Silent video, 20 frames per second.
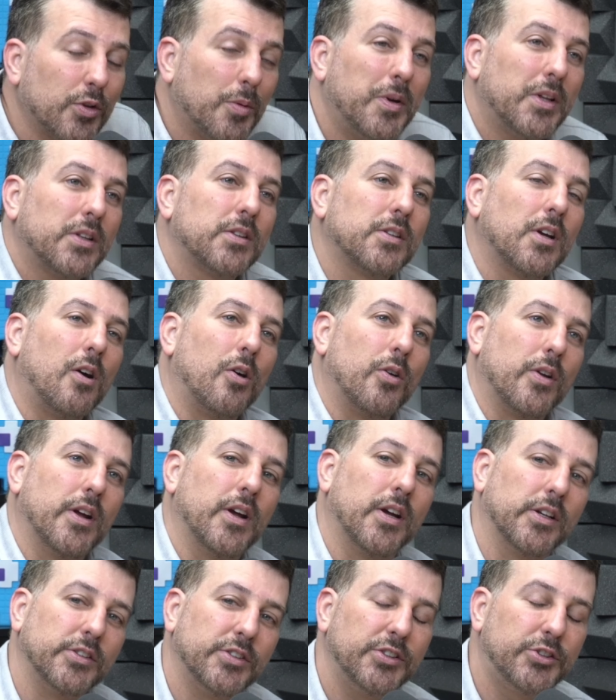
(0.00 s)
fundamental,
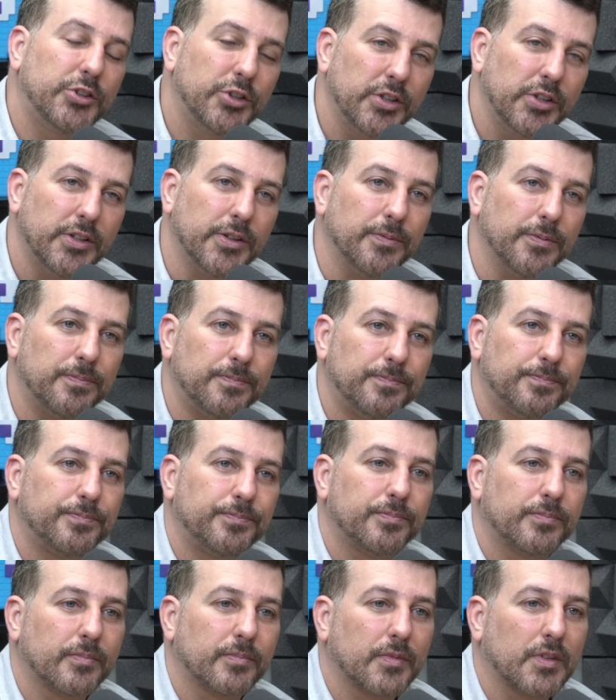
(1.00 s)
né? A gente,
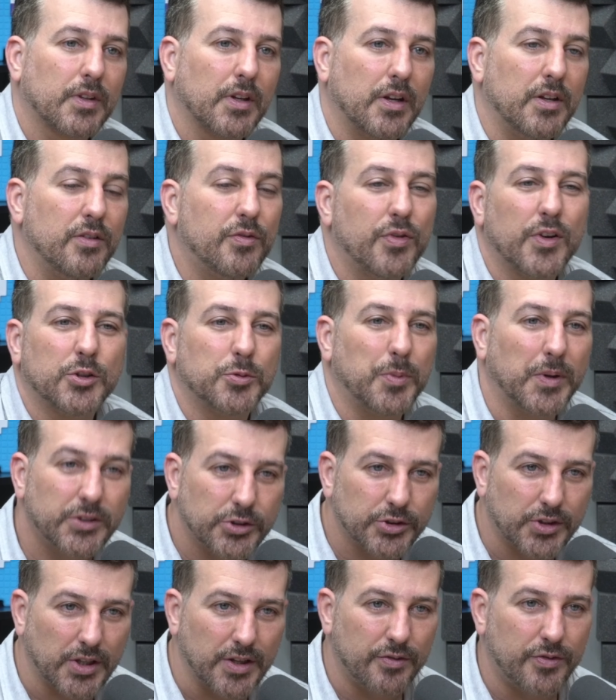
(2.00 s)

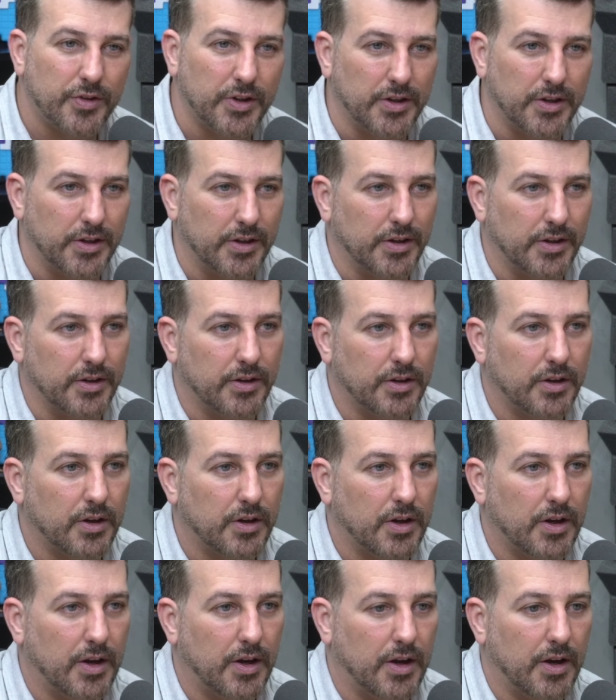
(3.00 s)
infelizmente, teve
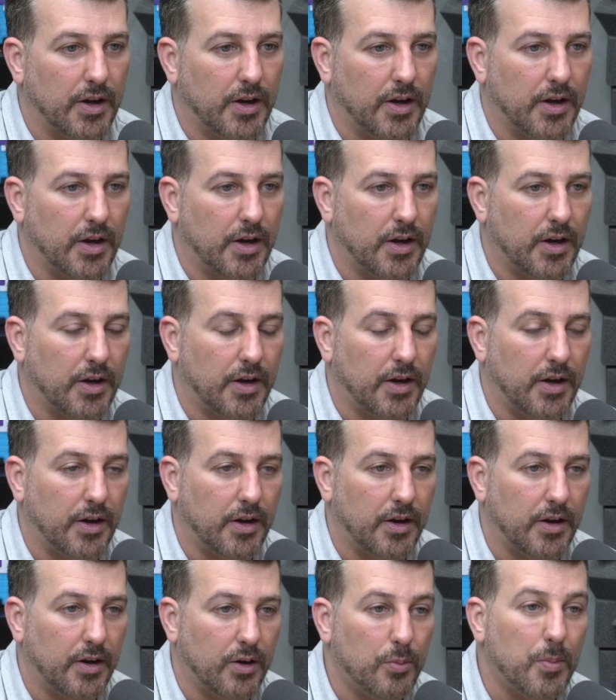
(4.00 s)
é,
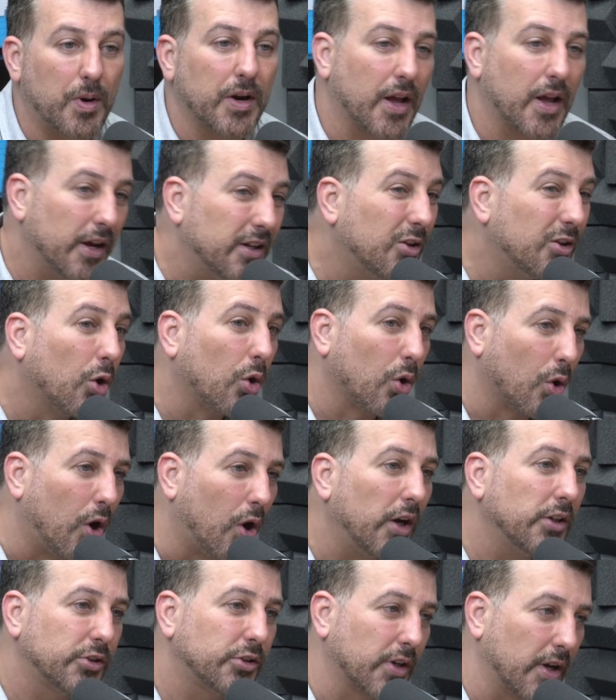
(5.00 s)
uma guerra
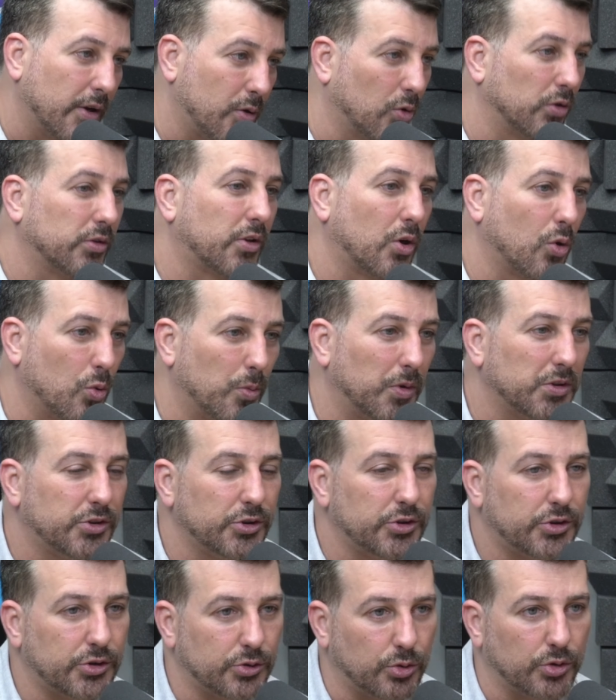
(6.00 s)
ideológica contra
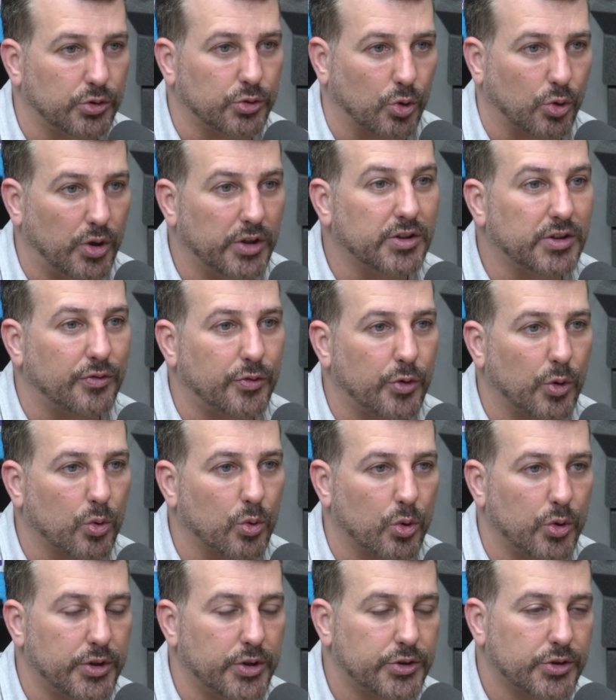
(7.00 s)
algumas instituições. A
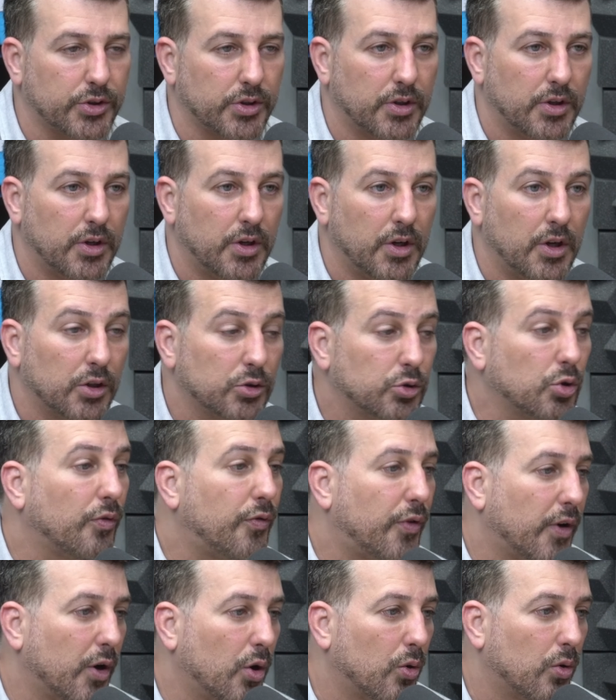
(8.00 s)
Fiocruz
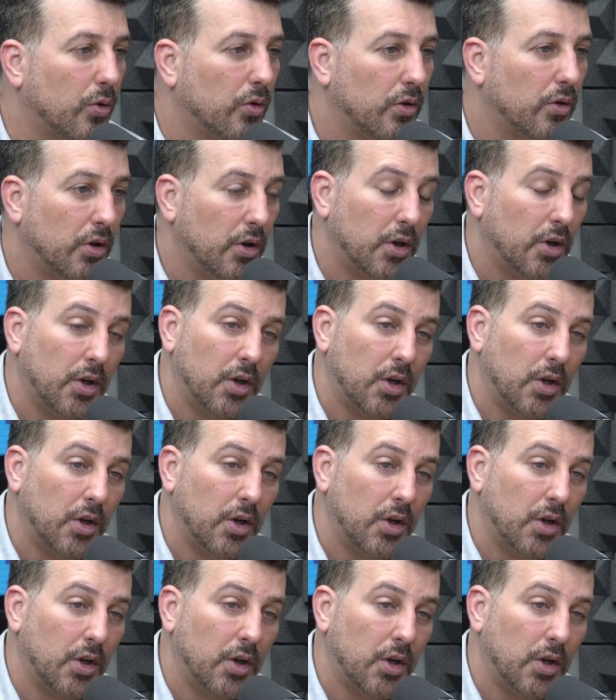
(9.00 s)
sofreu,